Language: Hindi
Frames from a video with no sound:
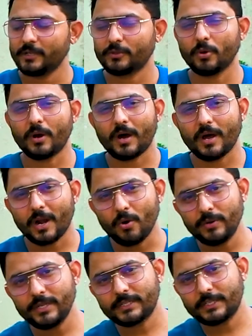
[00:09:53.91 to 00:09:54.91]
तो
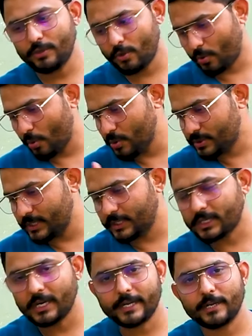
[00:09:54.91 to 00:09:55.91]
अराउंड इसकी जो कॉस्ट है
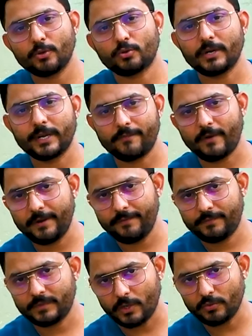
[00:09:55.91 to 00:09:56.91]
थर्टी टू थर्टी फाइव
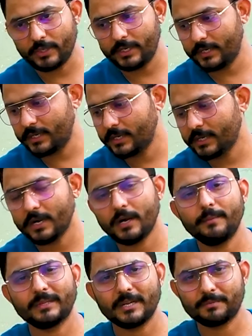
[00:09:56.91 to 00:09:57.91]
थाउजेंड का
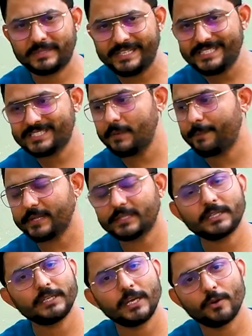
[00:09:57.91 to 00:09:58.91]
मतलब तीस से
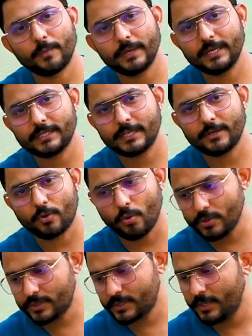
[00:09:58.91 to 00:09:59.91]
पैंतीस हज़ार रुपये की इसकी
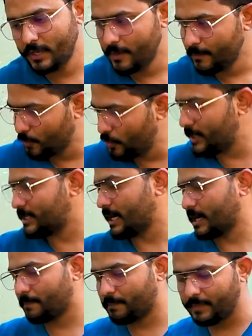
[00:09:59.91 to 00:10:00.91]
कॉस्ट पूरे
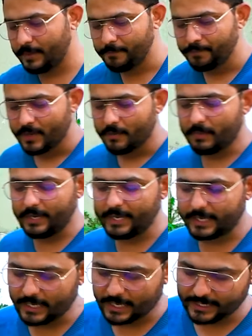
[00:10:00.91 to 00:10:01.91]
सेटअप में बनने
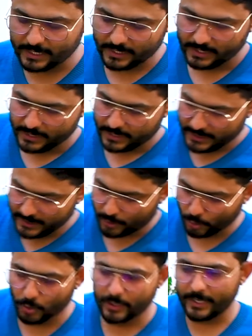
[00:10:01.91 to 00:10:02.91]
की आई है
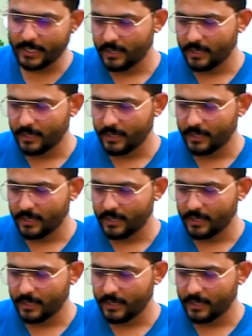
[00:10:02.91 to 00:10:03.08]
इंक्लूडिंग